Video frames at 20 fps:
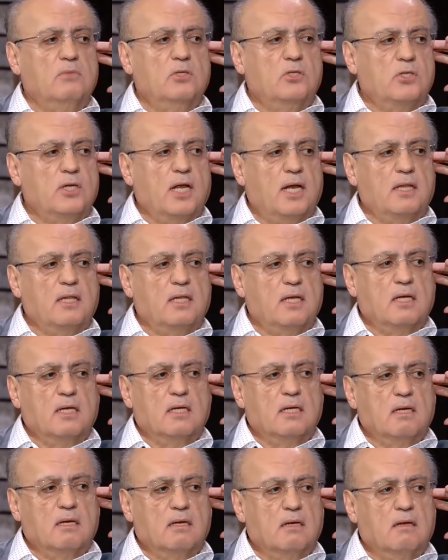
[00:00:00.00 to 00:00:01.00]
مش شرط
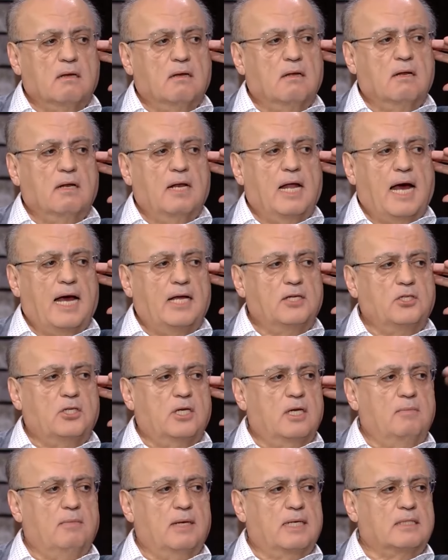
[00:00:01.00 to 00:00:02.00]
يعني الحج
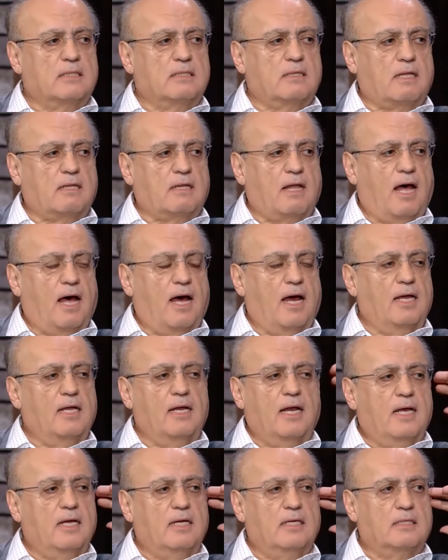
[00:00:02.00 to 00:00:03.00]
لمن استطاع
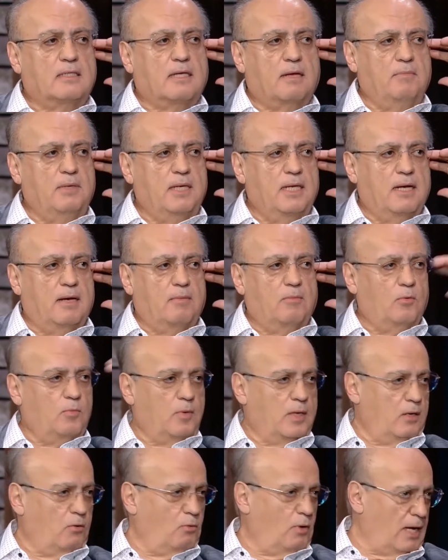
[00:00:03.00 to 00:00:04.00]
اليه سبيلا
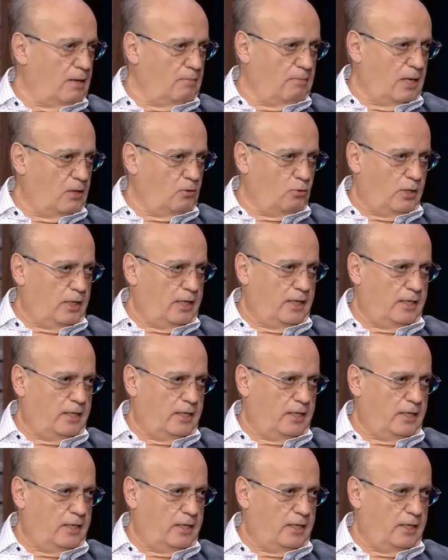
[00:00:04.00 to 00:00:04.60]
ممكن الواحد ما يروح